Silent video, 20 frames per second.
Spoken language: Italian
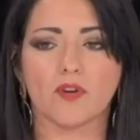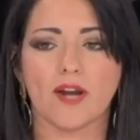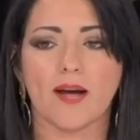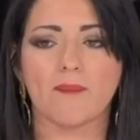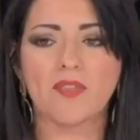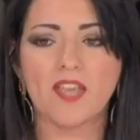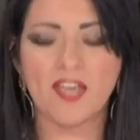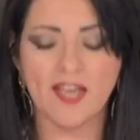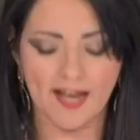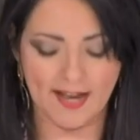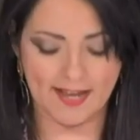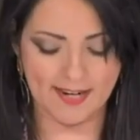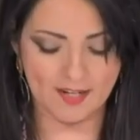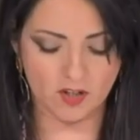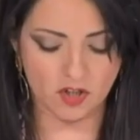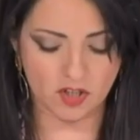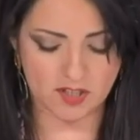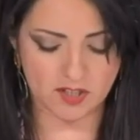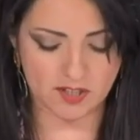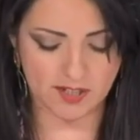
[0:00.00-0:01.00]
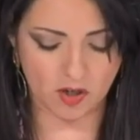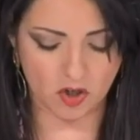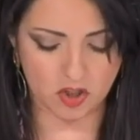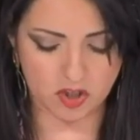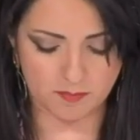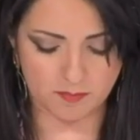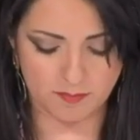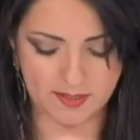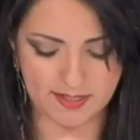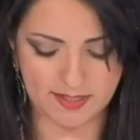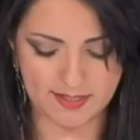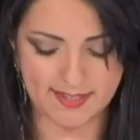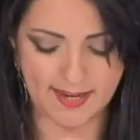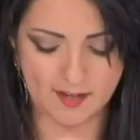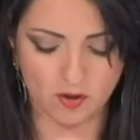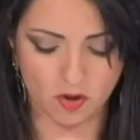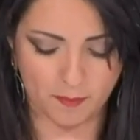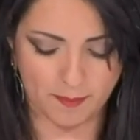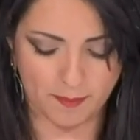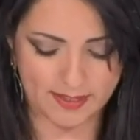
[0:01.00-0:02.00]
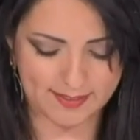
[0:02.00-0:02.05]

Allora, alle nostre ospiti chiedo,